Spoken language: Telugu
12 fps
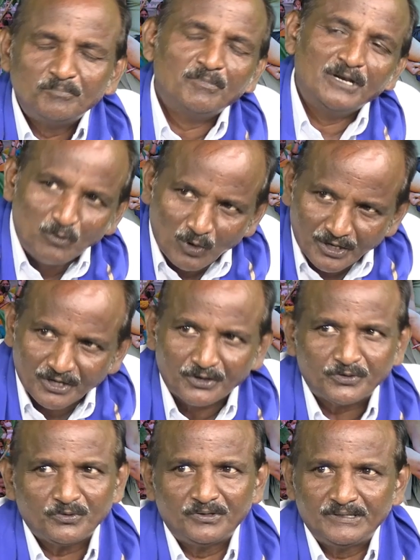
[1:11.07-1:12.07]
మళ్ళీ గోడ
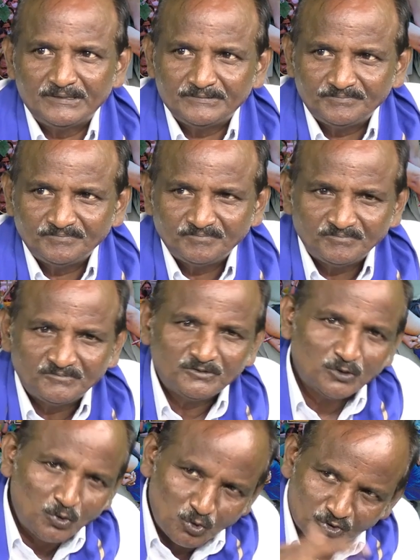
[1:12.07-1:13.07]
కట్టుకొని
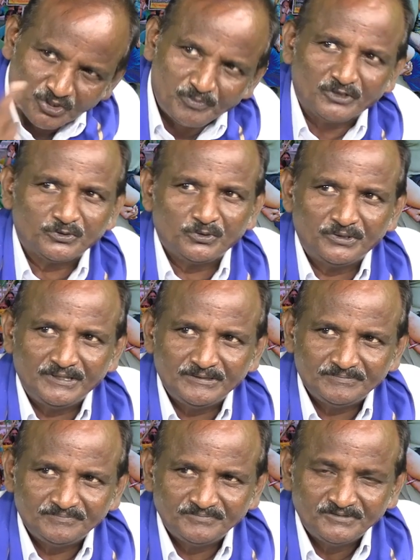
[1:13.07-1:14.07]
గుంజ బాతుకొని
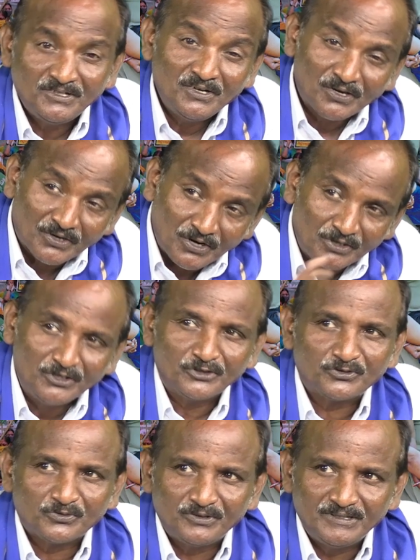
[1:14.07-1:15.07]

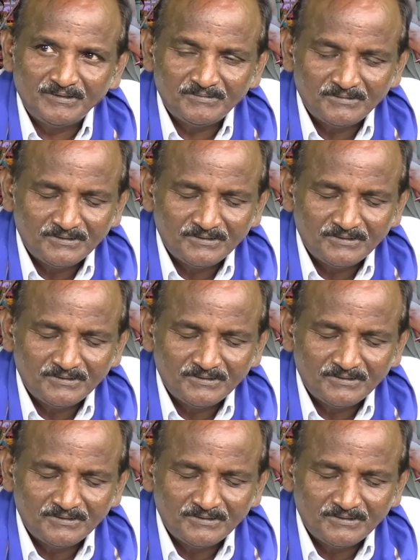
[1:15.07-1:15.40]
రంగేసుకొని